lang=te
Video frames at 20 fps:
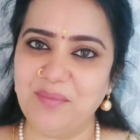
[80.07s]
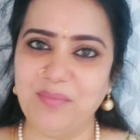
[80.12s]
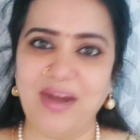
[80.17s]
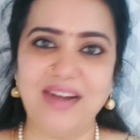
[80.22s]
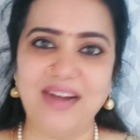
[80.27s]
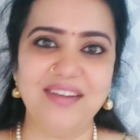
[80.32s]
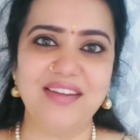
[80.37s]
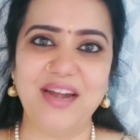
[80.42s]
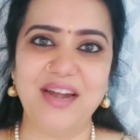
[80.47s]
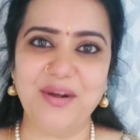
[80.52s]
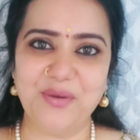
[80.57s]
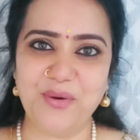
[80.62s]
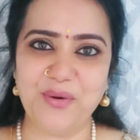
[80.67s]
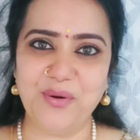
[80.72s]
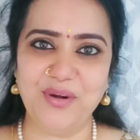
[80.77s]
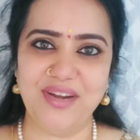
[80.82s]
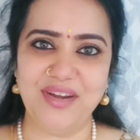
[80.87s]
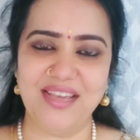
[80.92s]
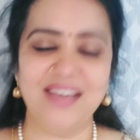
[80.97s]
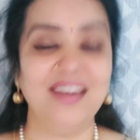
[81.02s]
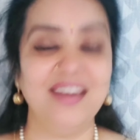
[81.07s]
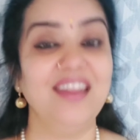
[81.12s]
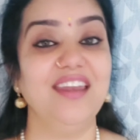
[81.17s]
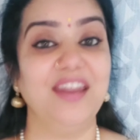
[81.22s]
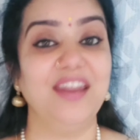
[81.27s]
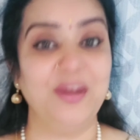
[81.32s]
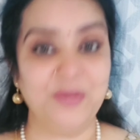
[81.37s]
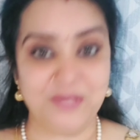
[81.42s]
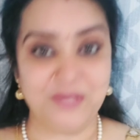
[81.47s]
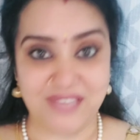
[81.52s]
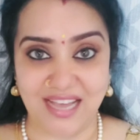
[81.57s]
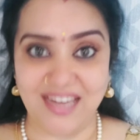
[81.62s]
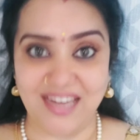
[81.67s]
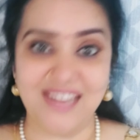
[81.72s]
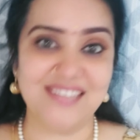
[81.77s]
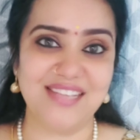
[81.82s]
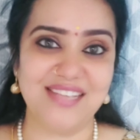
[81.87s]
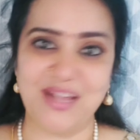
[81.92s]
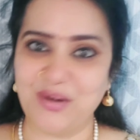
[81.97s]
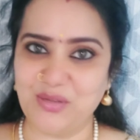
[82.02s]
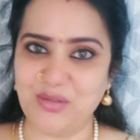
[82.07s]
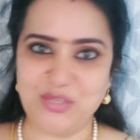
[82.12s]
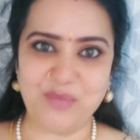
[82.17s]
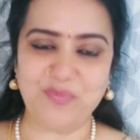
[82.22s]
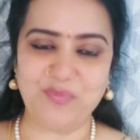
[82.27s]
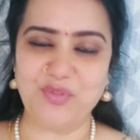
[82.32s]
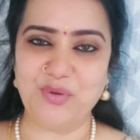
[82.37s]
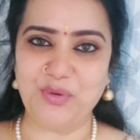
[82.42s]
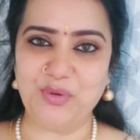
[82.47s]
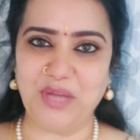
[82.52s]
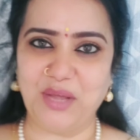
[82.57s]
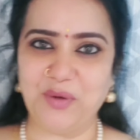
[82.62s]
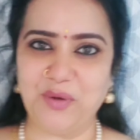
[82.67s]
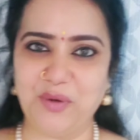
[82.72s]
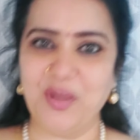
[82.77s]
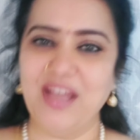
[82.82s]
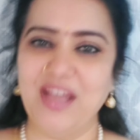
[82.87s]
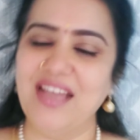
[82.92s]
మాట్లాడుకోండి అని నేను చాలాసార్లు చెప్తుంటాను